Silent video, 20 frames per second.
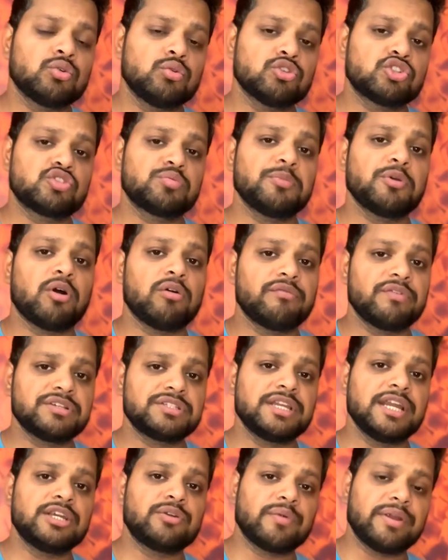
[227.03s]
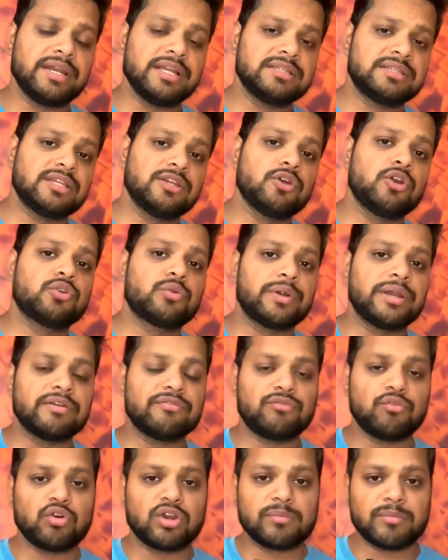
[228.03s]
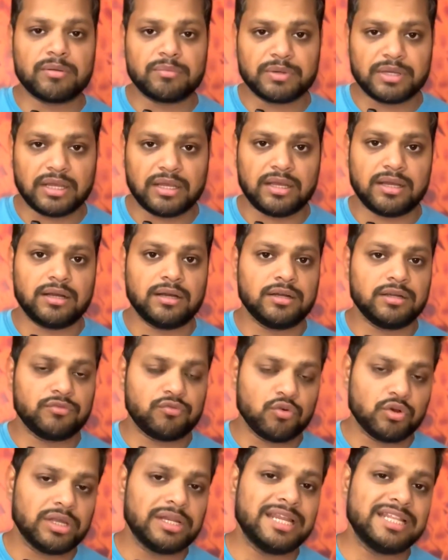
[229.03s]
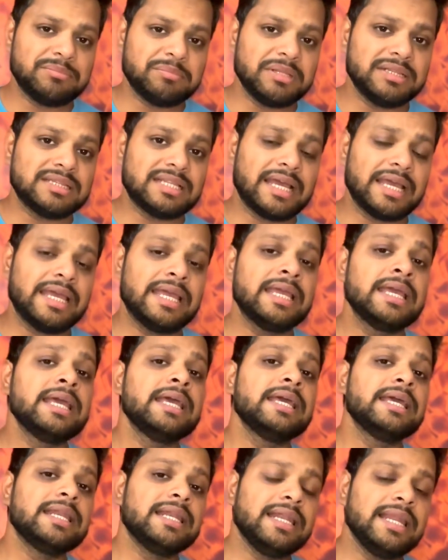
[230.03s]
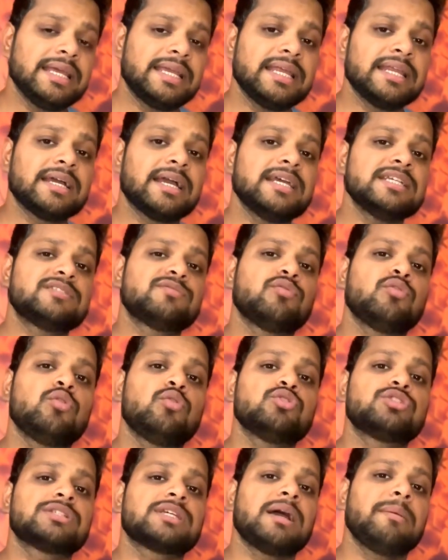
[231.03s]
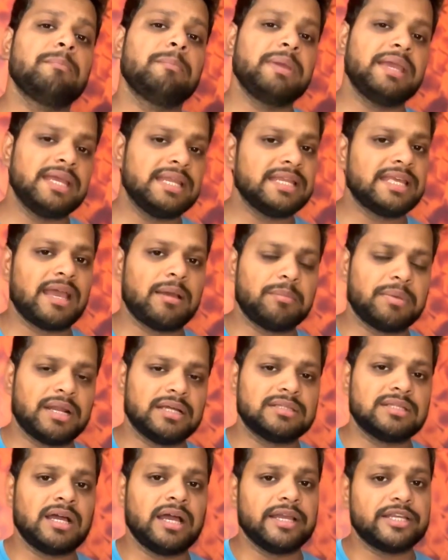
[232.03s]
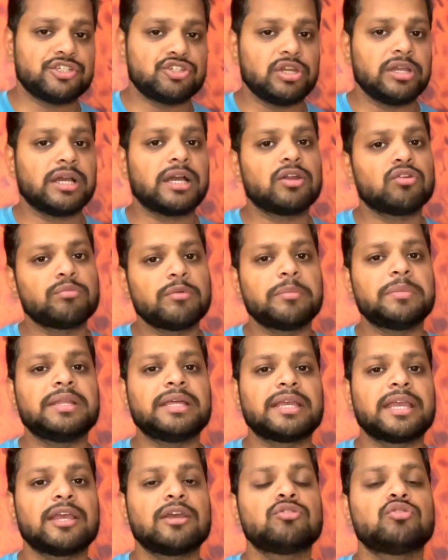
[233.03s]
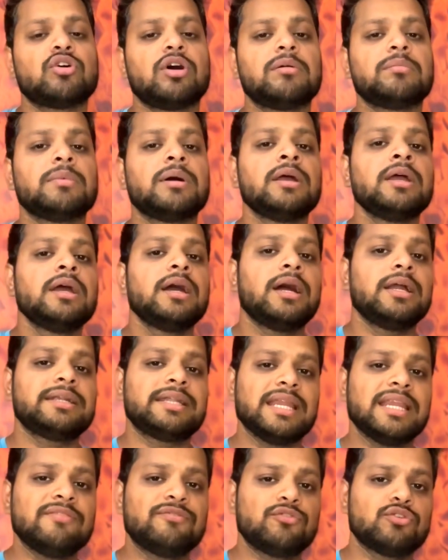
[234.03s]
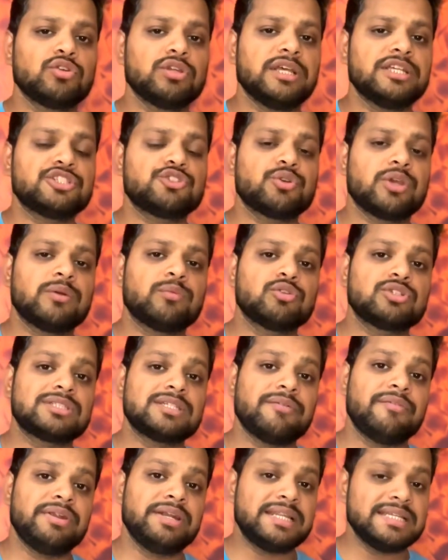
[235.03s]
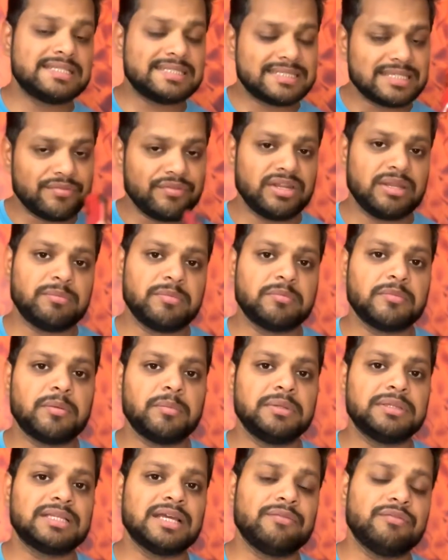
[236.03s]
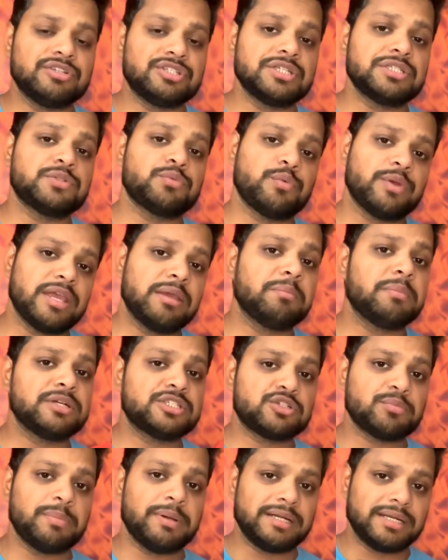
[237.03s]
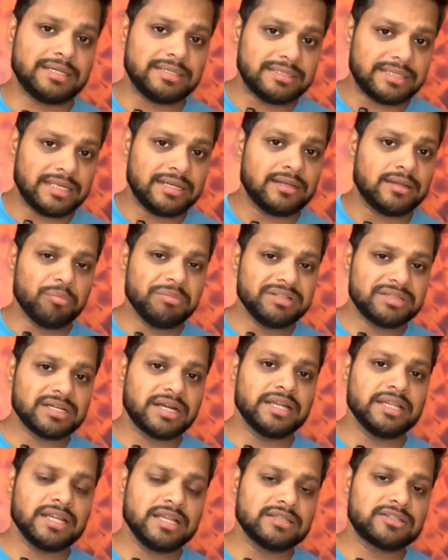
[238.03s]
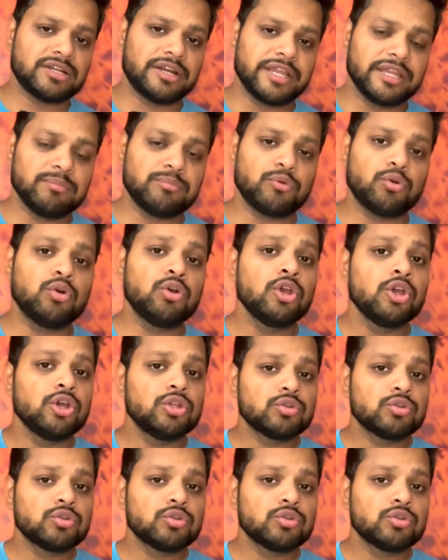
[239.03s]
तो उसमें ऑब्वियसली 23 और 24 फोर mm का फोकल लेंथ मिलता है लेकिन गाइज वो उसका मेन कैमरा था एक्चुअली अगर उन्हें भी देखेंगे तो हम टेलीफोटो लेंस जो है वो 77 सेवन mm का मिलता है विच इज वे मच बेटर देन जॉमी थर्टीन एंड थर्टीन प्रो